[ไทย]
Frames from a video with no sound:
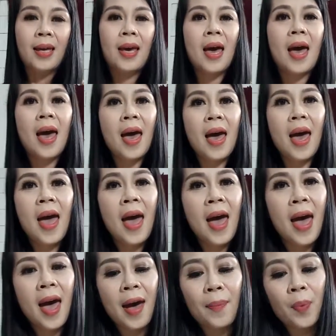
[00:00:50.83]
แค่แอ
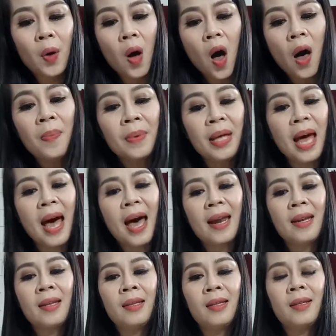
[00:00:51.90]
บคบกั
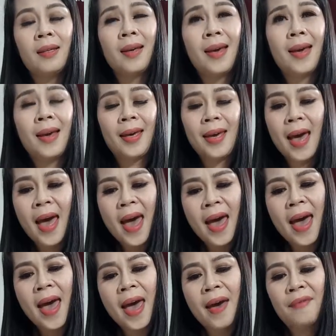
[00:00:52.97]
น แค่
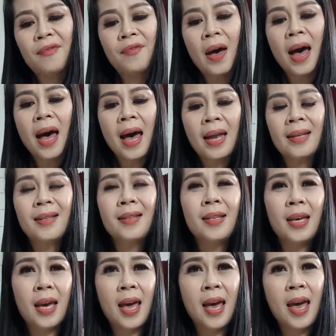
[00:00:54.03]
แอบฝัน
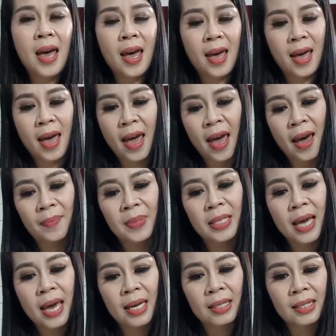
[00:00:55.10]
แค่แอบ
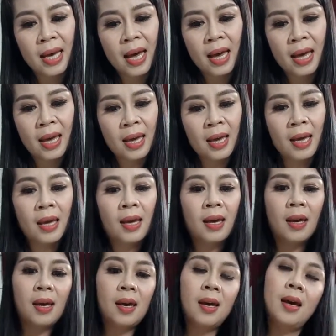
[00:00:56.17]
ใส่ใจ
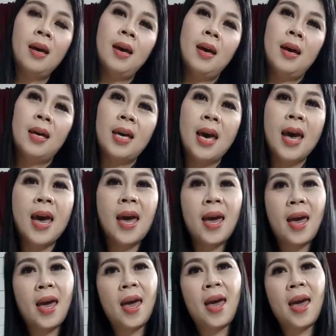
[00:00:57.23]
แค่
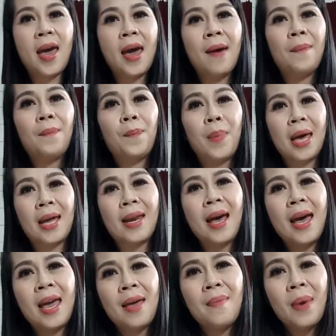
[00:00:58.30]
แอบไปไหน
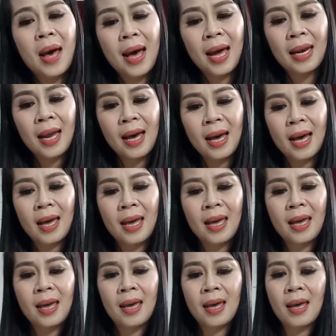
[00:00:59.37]
มาไหน
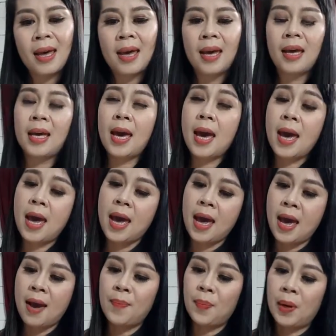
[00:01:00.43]
แค่
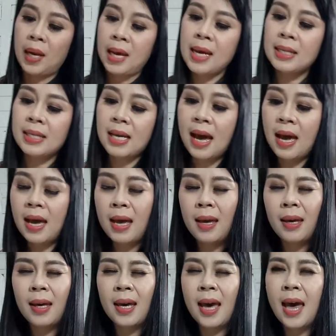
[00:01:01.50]
แอบเพลอใจ
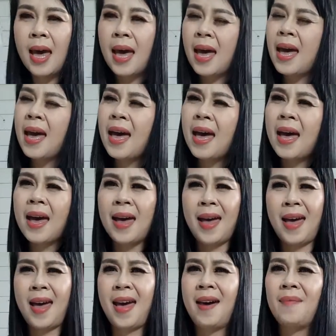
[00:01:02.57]
แค่
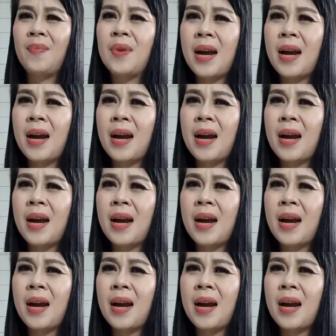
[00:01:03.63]
แอบ